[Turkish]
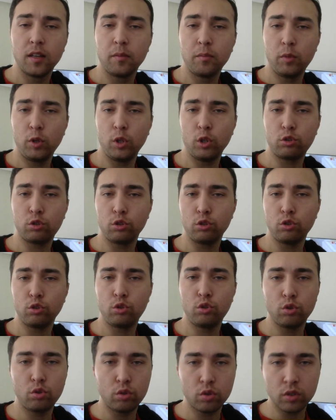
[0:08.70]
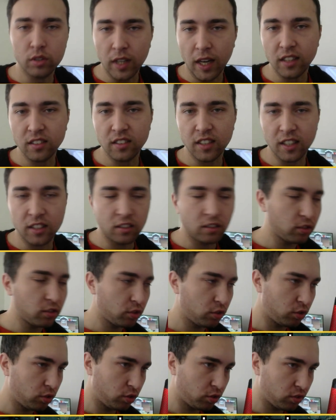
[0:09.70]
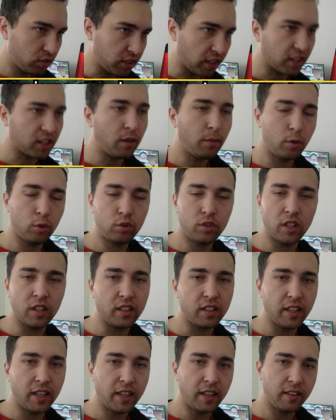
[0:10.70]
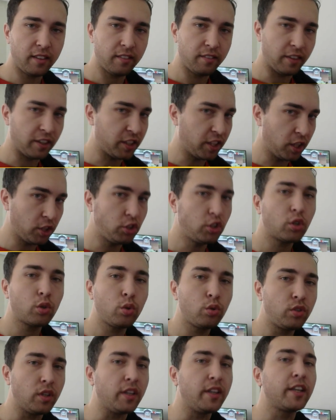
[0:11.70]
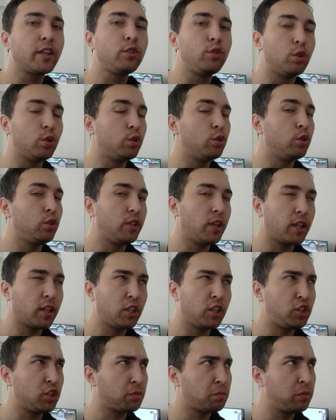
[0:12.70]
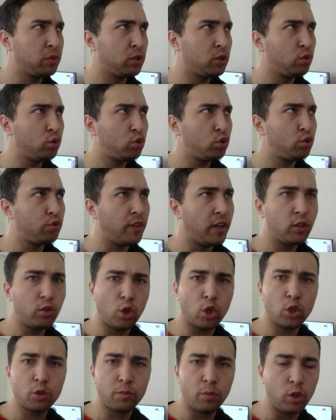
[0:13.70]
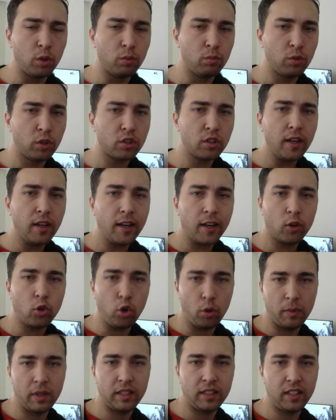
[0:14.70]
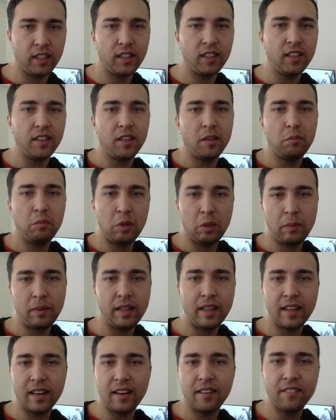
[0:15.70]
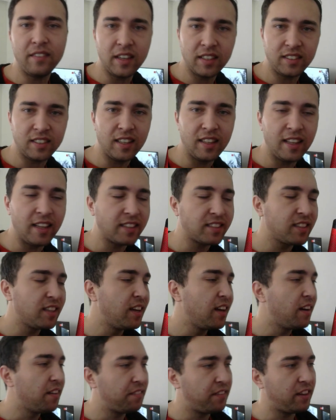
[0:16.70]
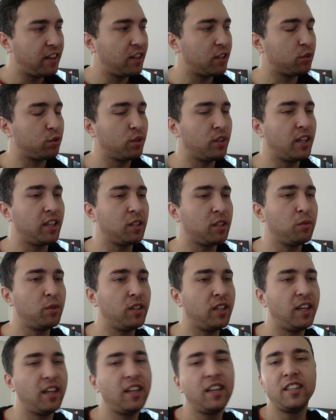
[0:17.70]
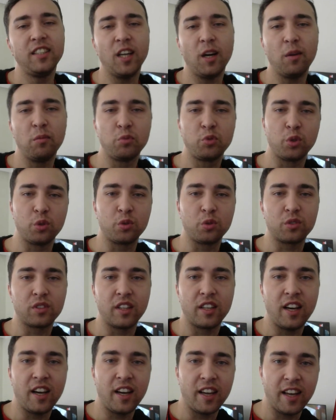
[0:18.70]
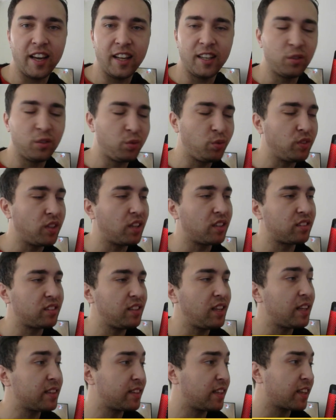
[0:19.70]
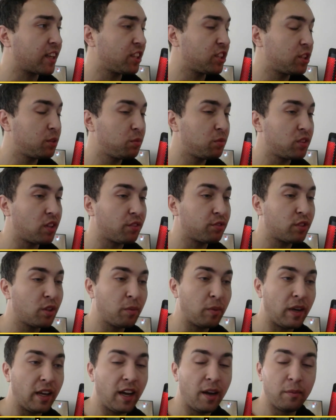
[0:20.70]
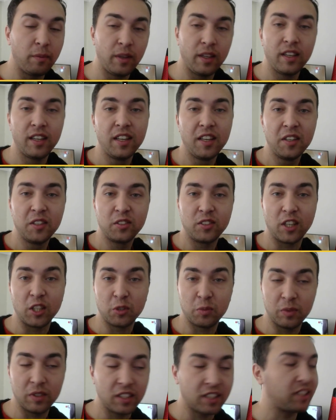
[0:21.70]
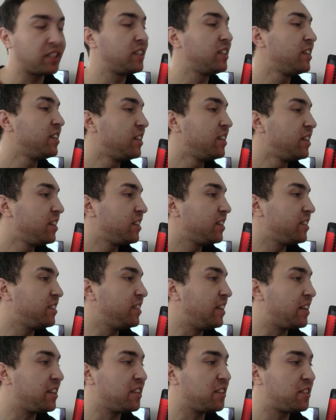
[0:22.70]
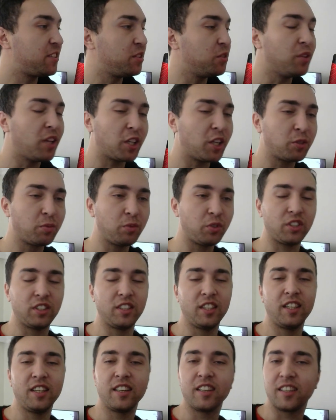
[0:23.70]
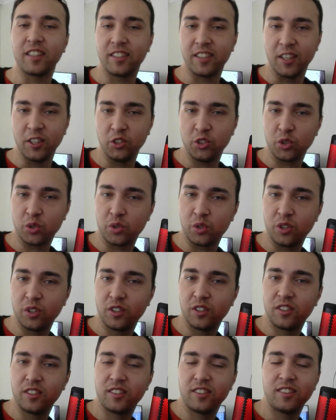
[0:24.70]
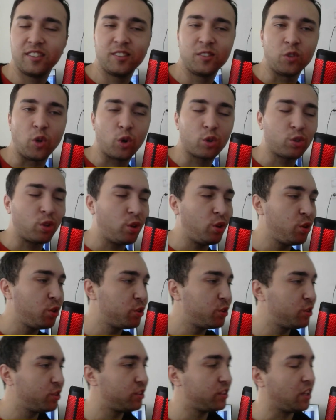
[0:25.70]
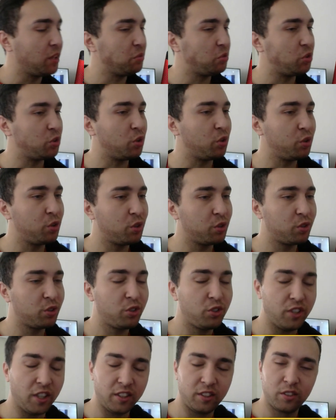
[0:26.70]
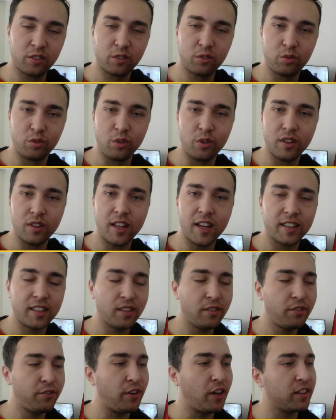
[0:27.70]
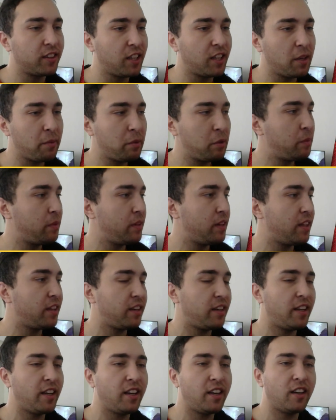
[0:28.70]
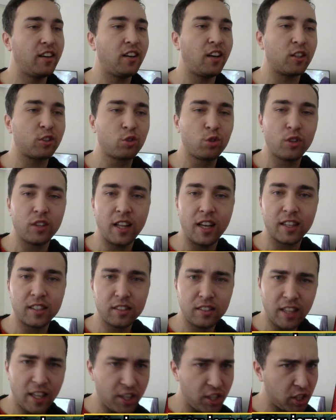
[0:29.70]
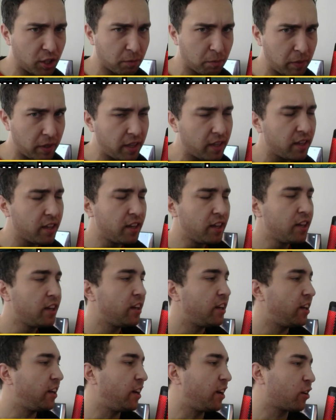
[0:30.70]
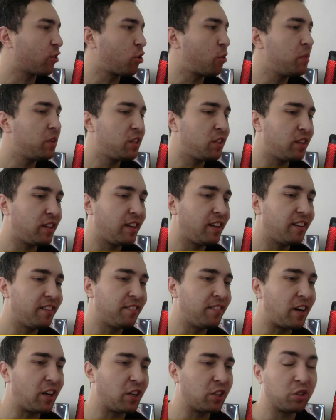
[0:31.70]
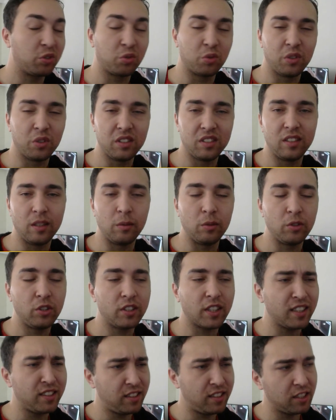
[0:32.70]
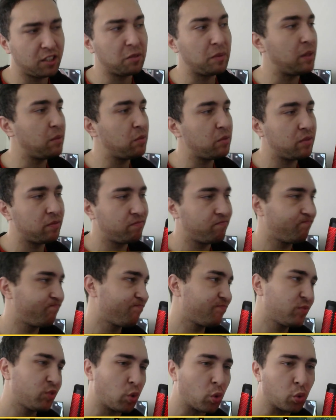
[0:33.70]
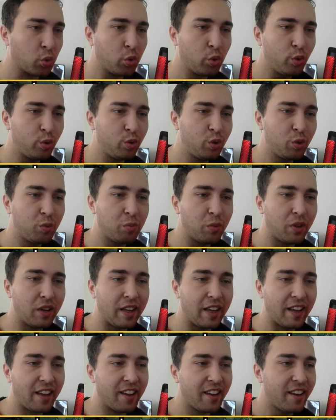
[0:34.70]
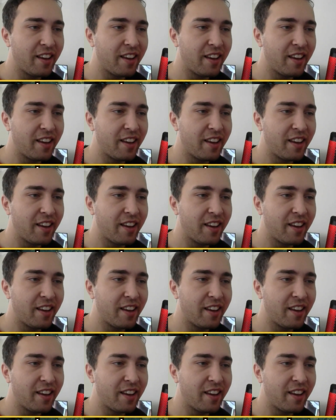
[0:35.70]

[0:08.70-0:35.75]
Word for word: Biliyorsunuz Jujutsu Kaisen Takaba üzerine ve Kenjaku üzerine gidiyordu. Yaklaşık bir 3 veya 4 bölümdür. Komedi, birbirleriyle vs'ler falan atıyorlardı böyle yapmış oldukları hayal dünyasıyla. Hatta geçtiğimiz hafta bayağı bir saçmalık derecesine ulaşmıştı. Kenjoku doktor oluyordu, hemşire oluyordu, jet sürüyorlardı, Fanta'yı birbirlerine atıyorlardı. Değişik bir e, komedi varyasyonu izlemiştik. Açıkçası benim çok güldüğüm böyle